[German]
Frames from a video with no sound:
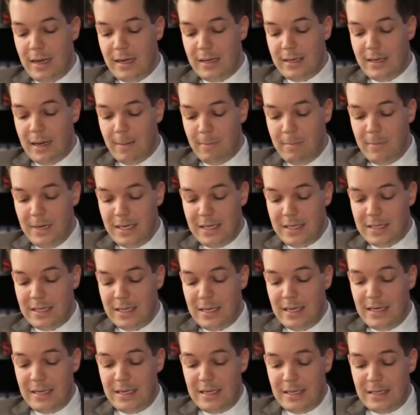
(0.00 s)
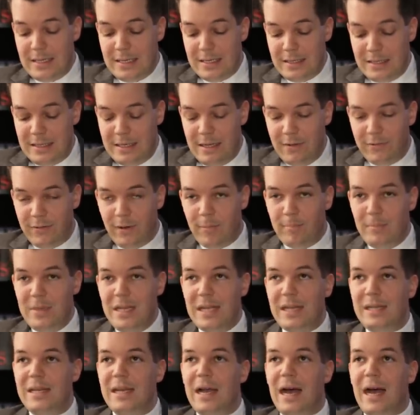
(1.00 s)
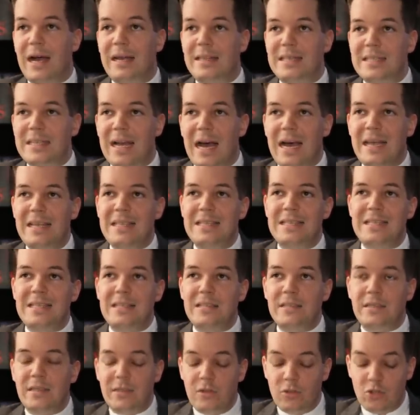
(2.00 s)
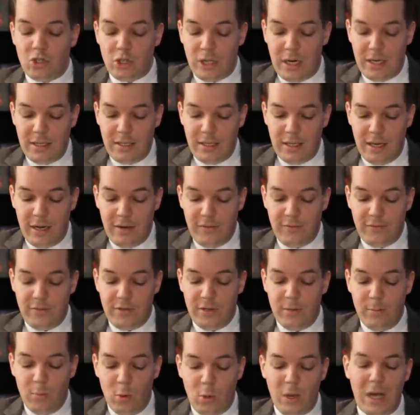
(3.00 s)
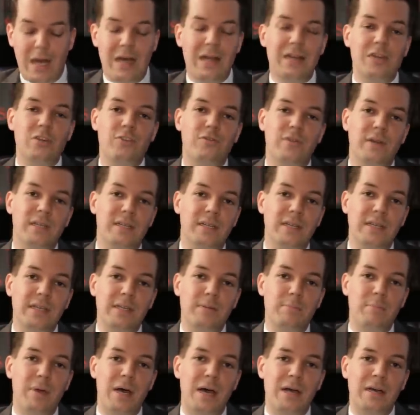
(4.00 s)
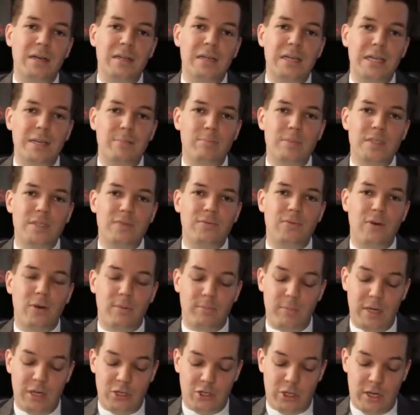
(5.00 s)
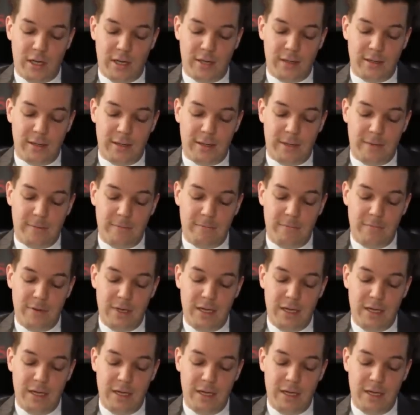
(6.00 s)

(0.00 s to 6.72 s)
damit äh, die Familie als einzig statthafte, moralisch vertretbare Lebensform erscheinen kann.